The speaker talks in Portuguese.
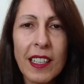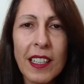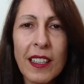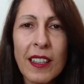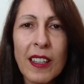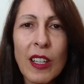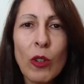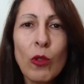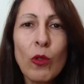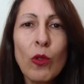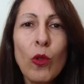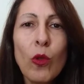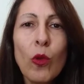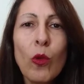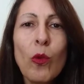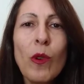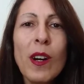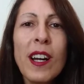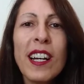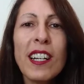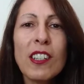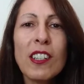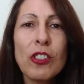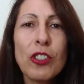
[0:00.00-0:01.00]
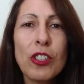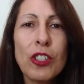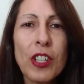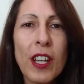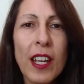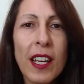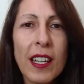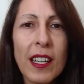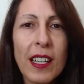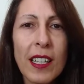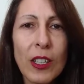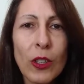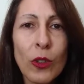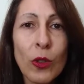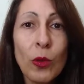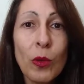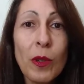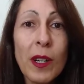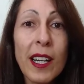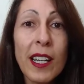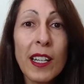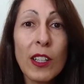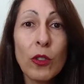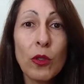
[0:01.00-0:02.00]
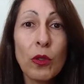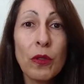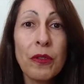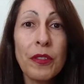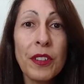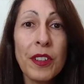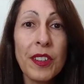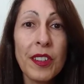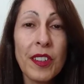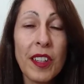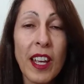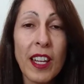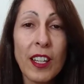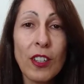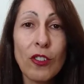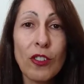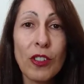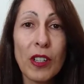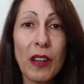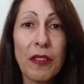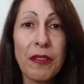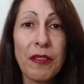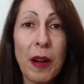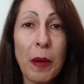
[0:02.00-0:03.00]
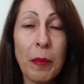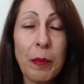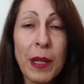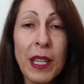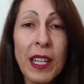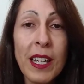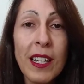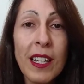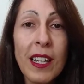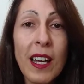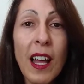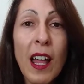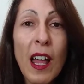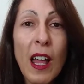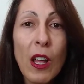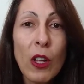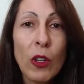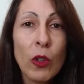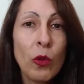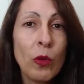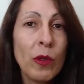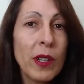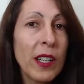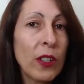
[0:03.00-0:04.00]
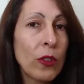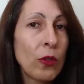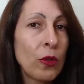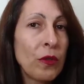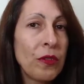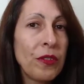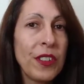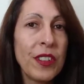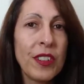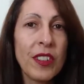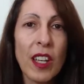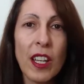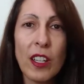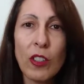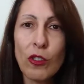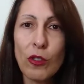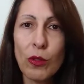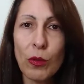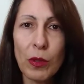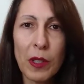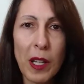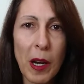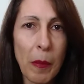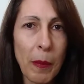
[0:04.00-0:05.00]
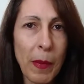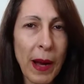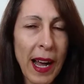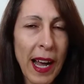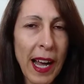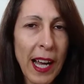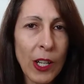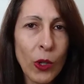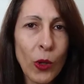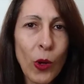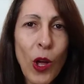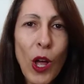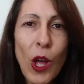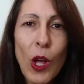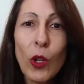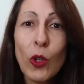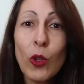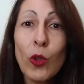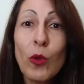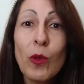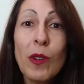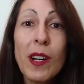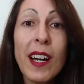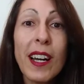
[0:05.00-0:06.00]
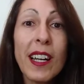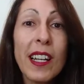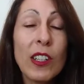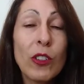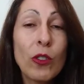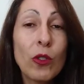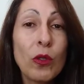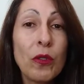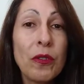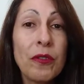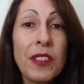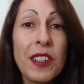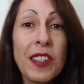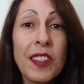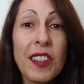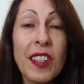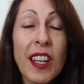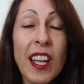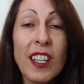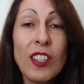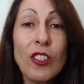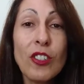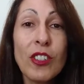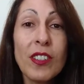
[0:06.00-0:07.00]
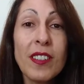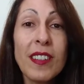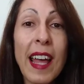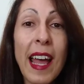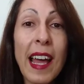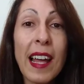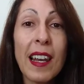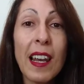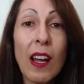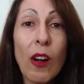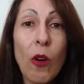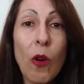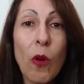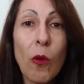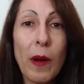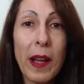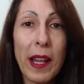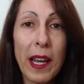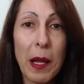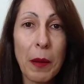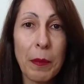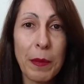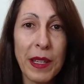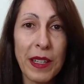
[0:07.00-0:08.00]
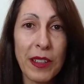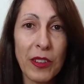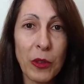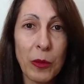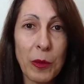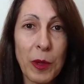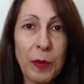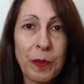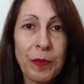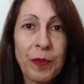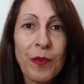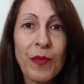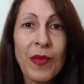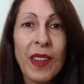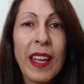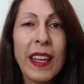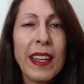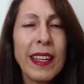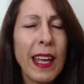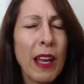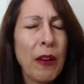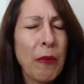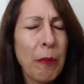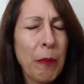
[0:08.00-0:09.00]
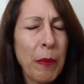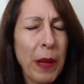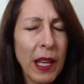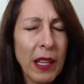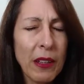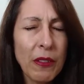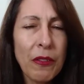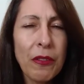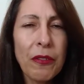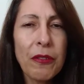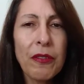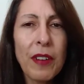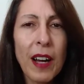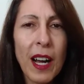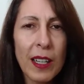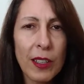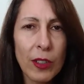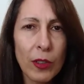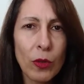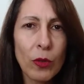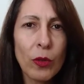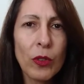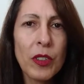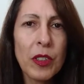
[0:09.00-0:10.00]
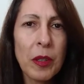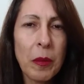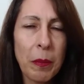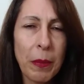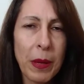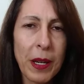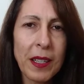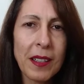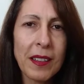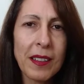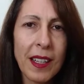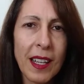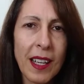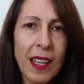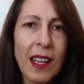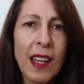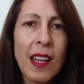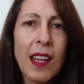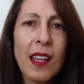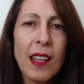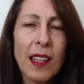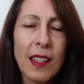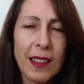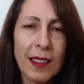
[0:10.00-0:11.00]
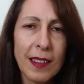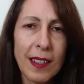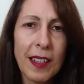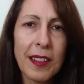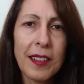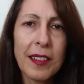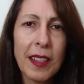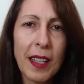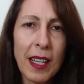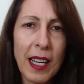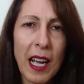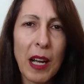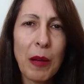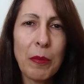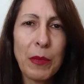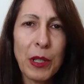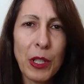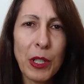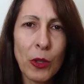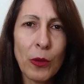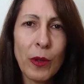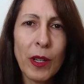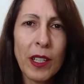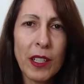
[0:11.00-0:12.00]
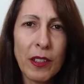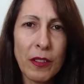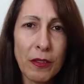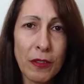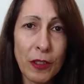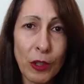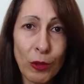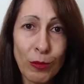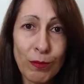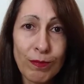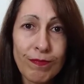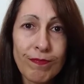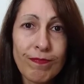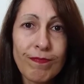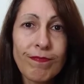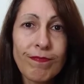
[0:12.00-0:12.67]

Então nunca chega, nunca é suficiente na família, nunca é suficiente no trabalho, nunca é suficiente dela com ela mesma e é bem fácil se perder nesse caminho aí, viu?